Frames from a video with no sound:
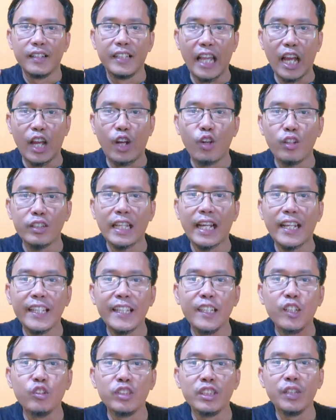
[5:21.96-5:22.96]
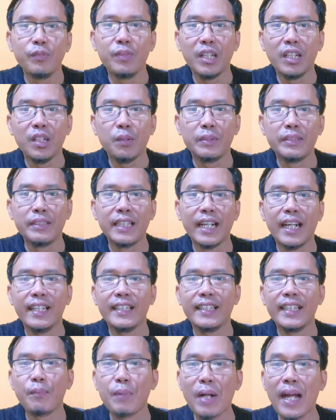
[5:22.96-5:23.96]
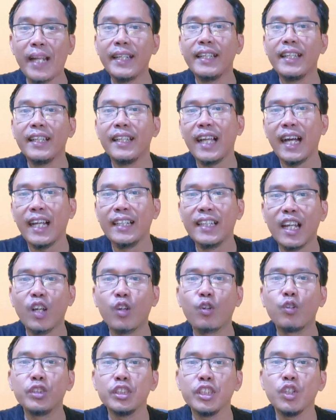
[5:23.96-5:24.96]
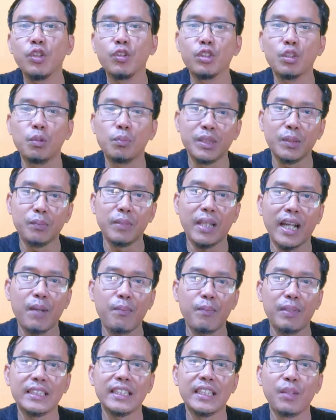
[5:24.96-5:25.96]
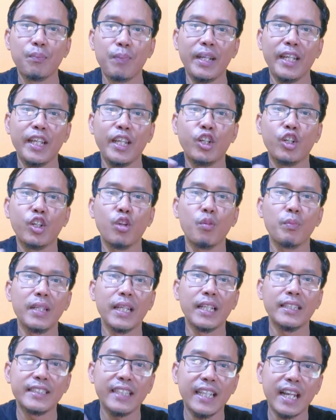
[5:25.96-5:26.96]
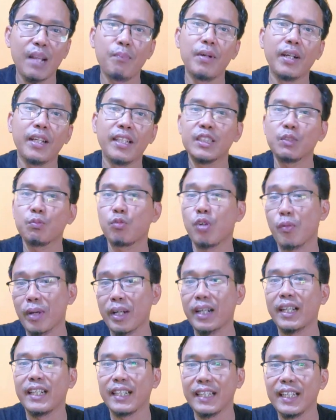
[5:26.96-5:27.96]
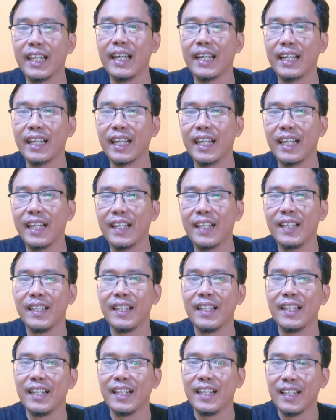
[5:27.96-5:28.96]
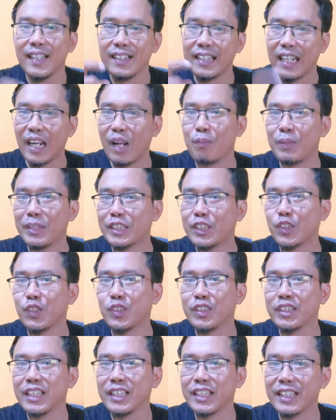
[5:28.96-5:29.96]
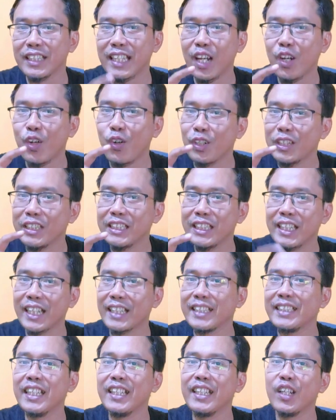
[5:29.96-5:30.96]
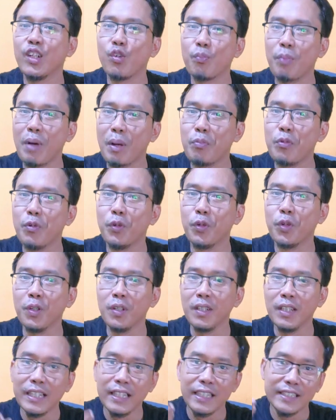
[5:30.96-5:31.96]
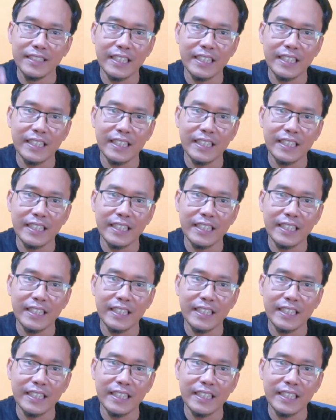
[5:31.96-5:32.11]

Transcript: Dialog yang inklusif dan kebijakan yang adil adalah kunci untuk menciptakan masa depan ekonomi yang cerah bagi semua warga negara. Dalam diskusi tentang kondisi kerja dan upah buruh,